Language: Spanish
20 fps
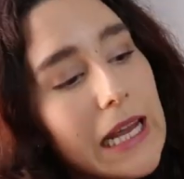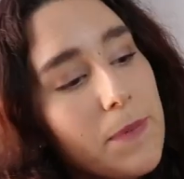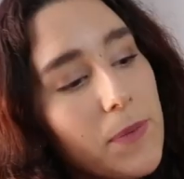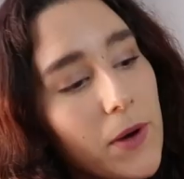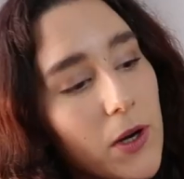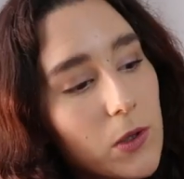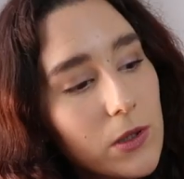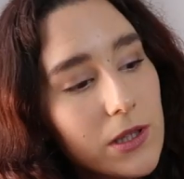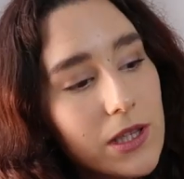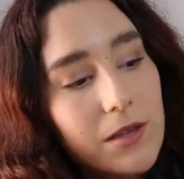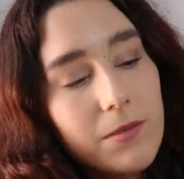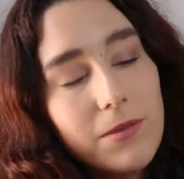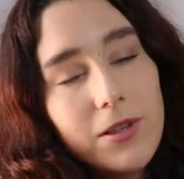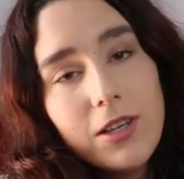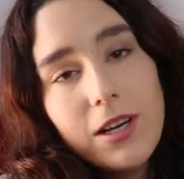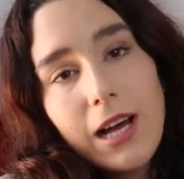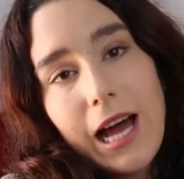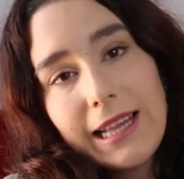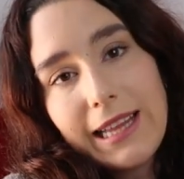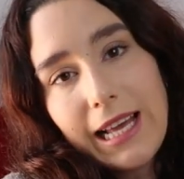y por
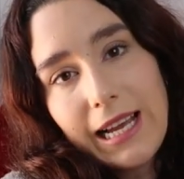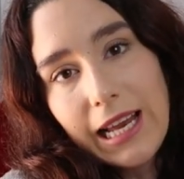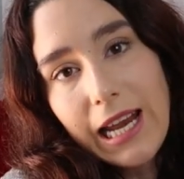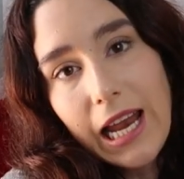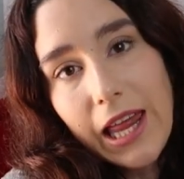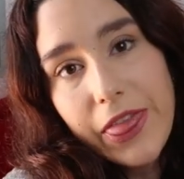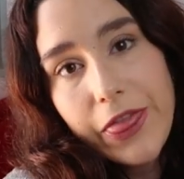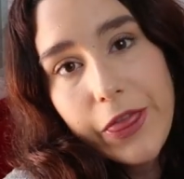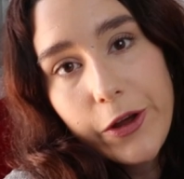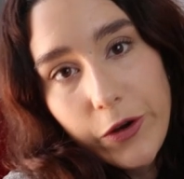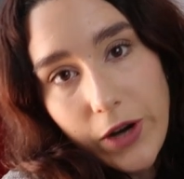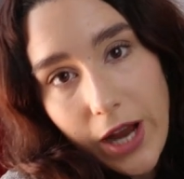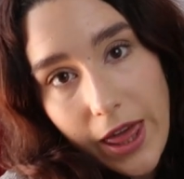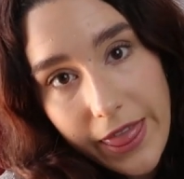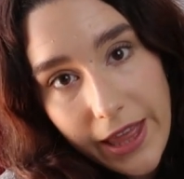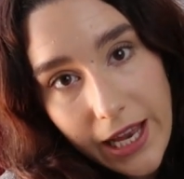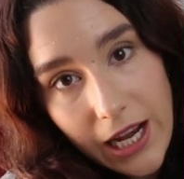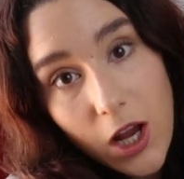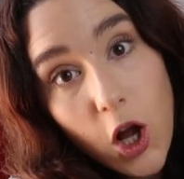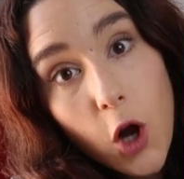último, ataqué la
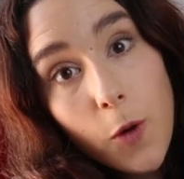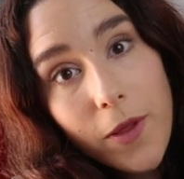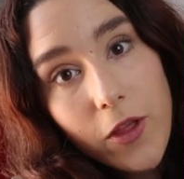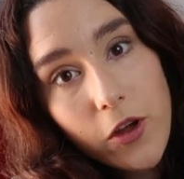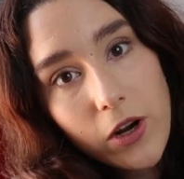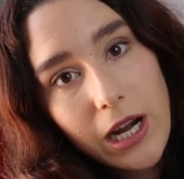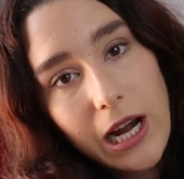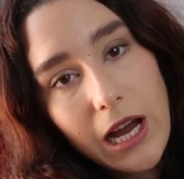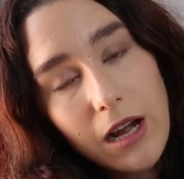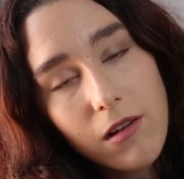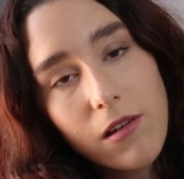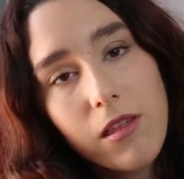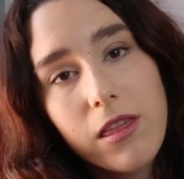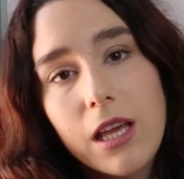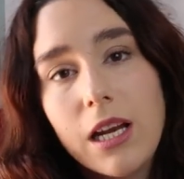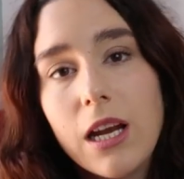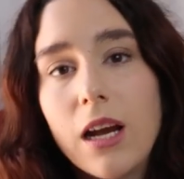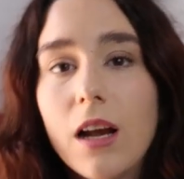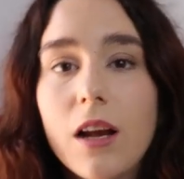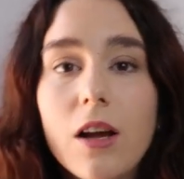zona del comedor y la
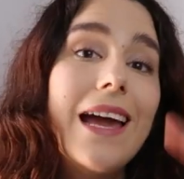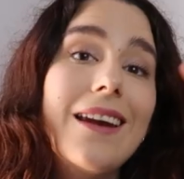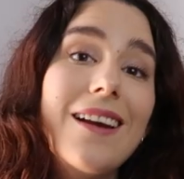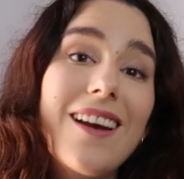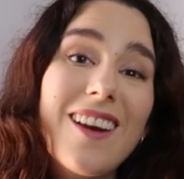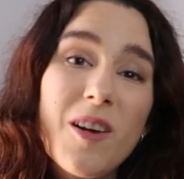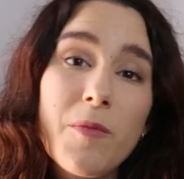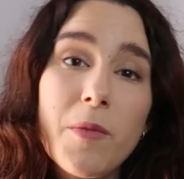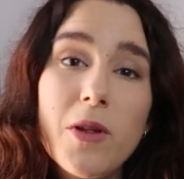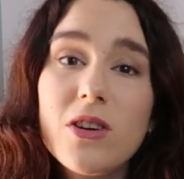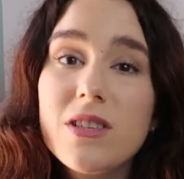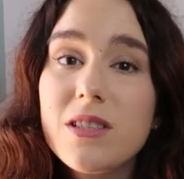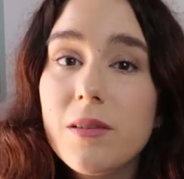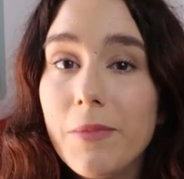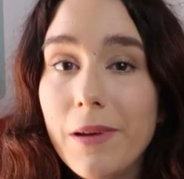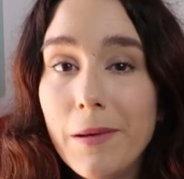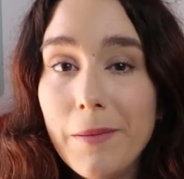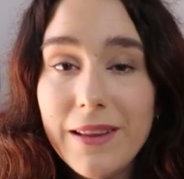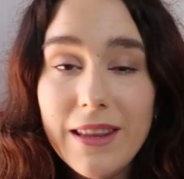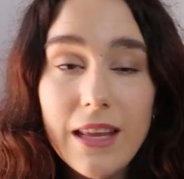cocina. En el comedor
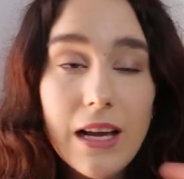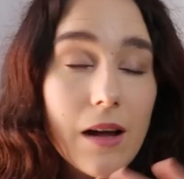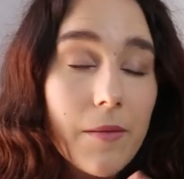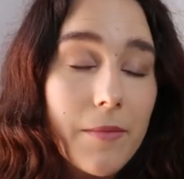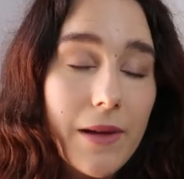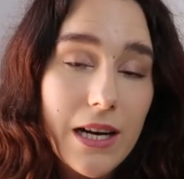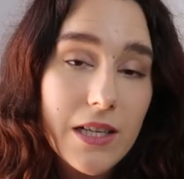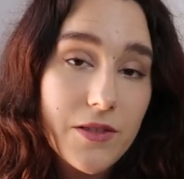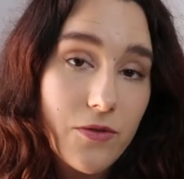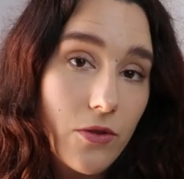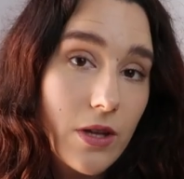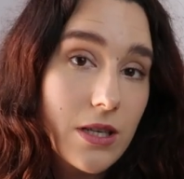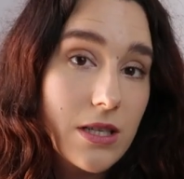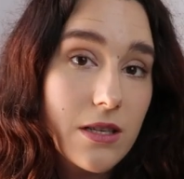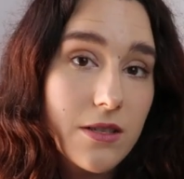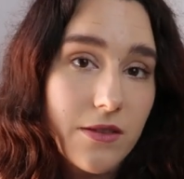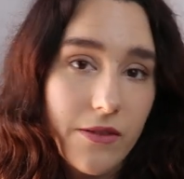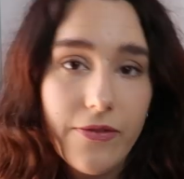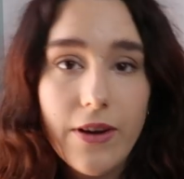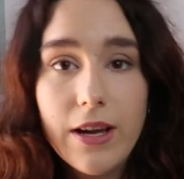simplemente cambié las fundas
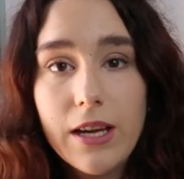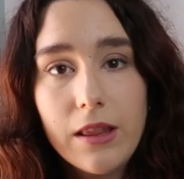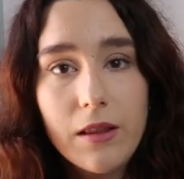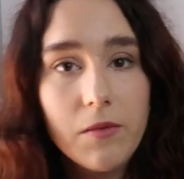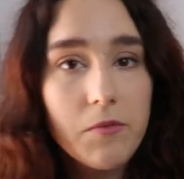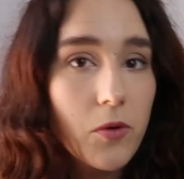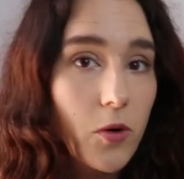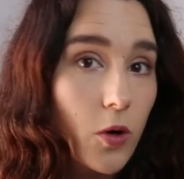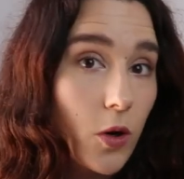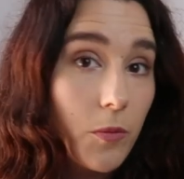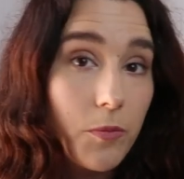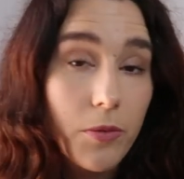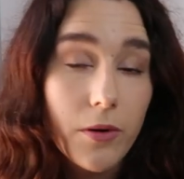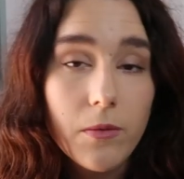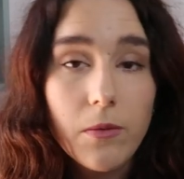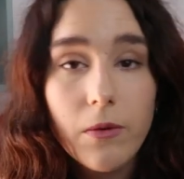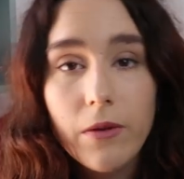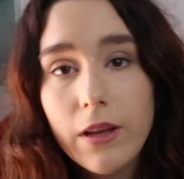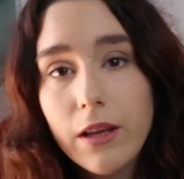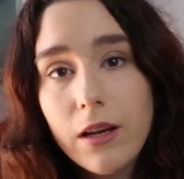del sofá, quité un poco el
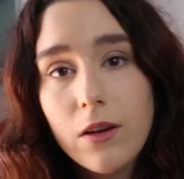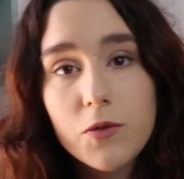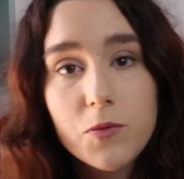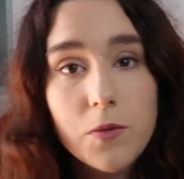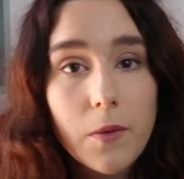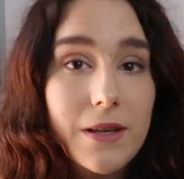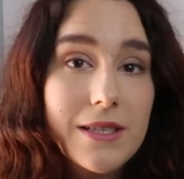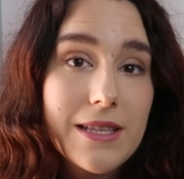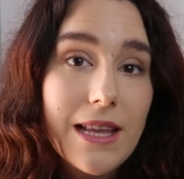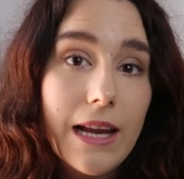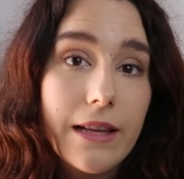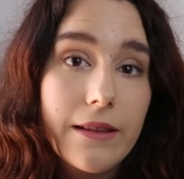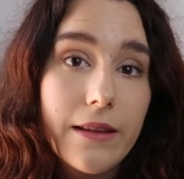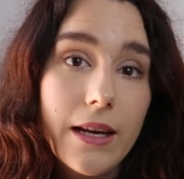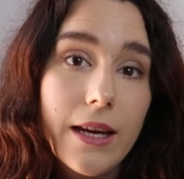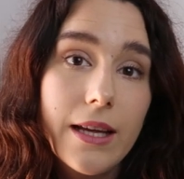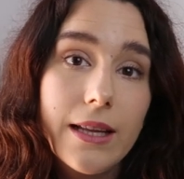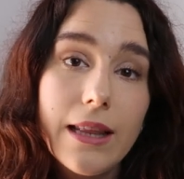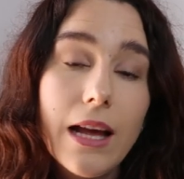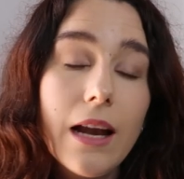polvo de los muebles de la
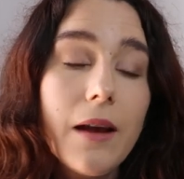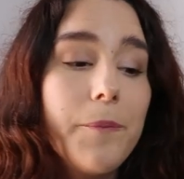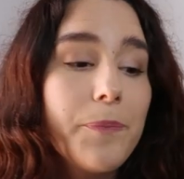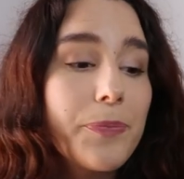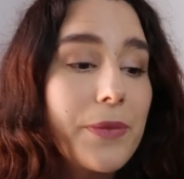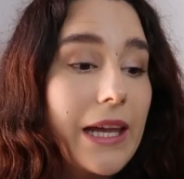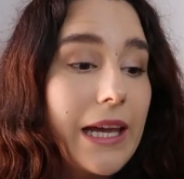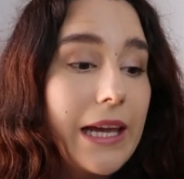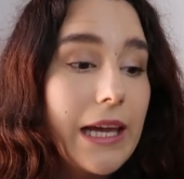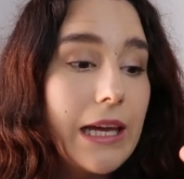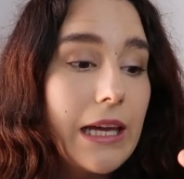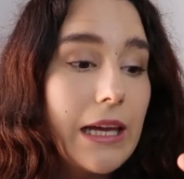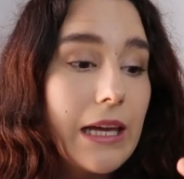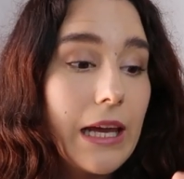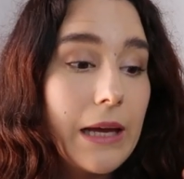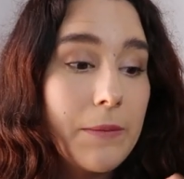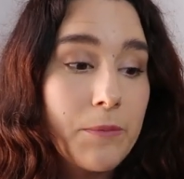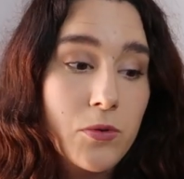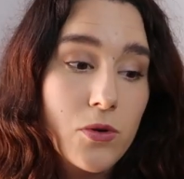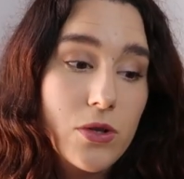tele y tal,
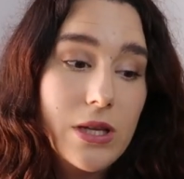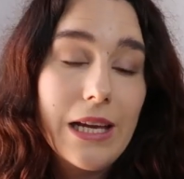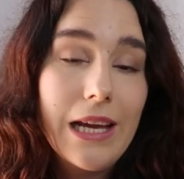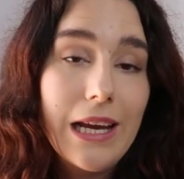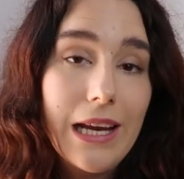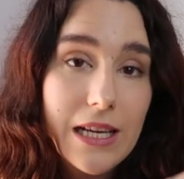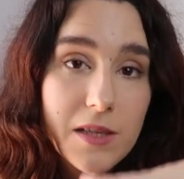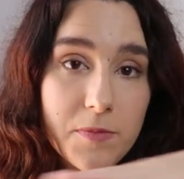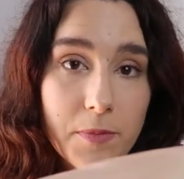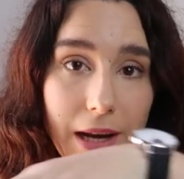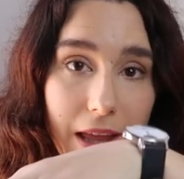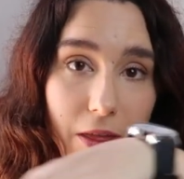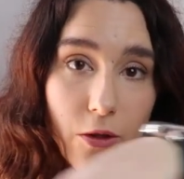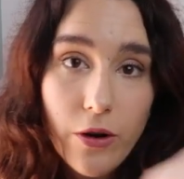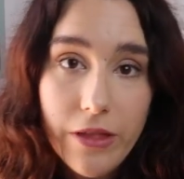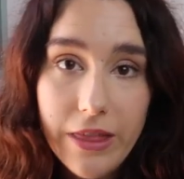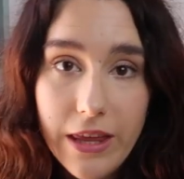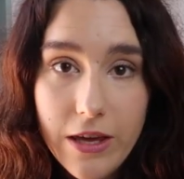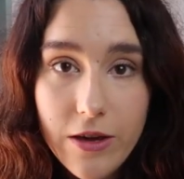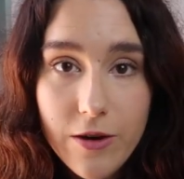y puse el
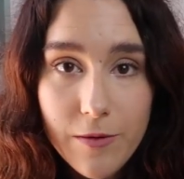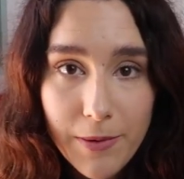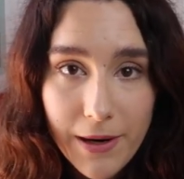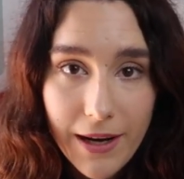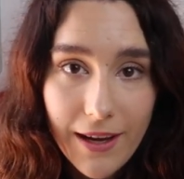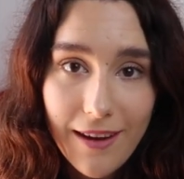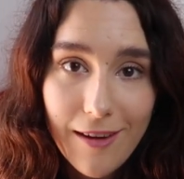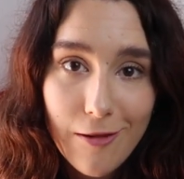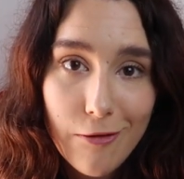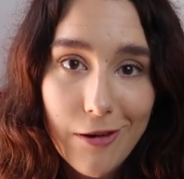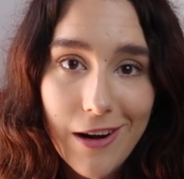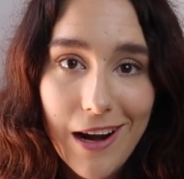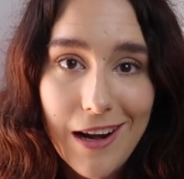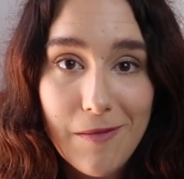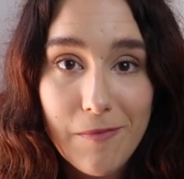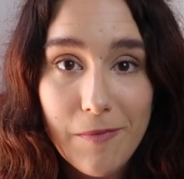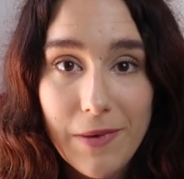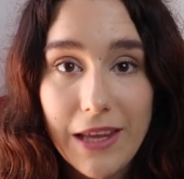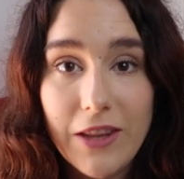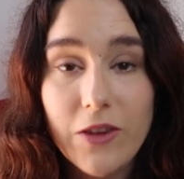aspiradorcillo para que fuera
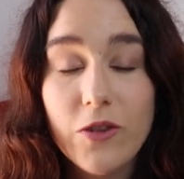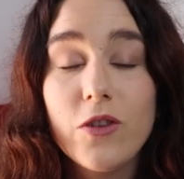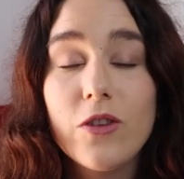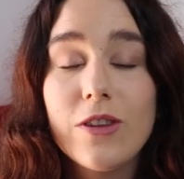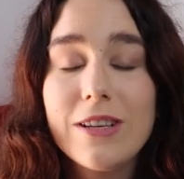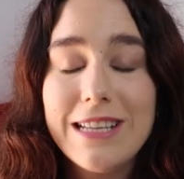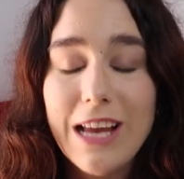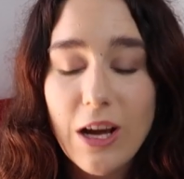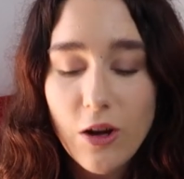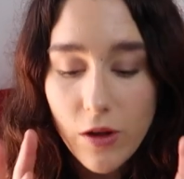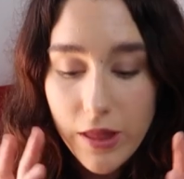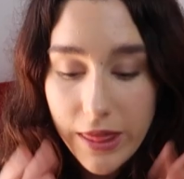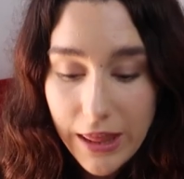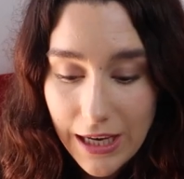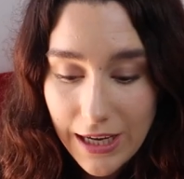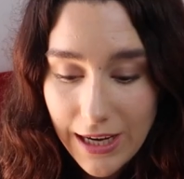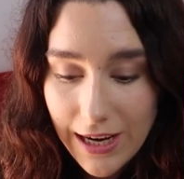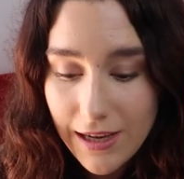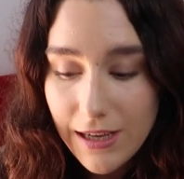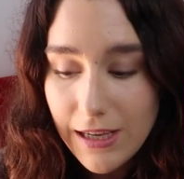limpiando. Entonces la
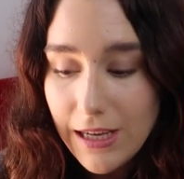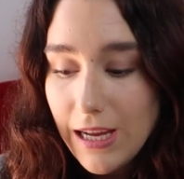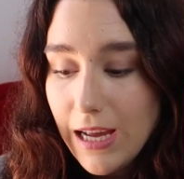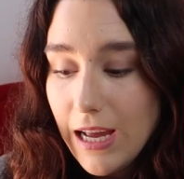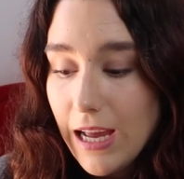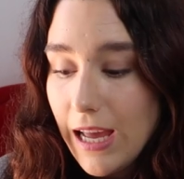cocina...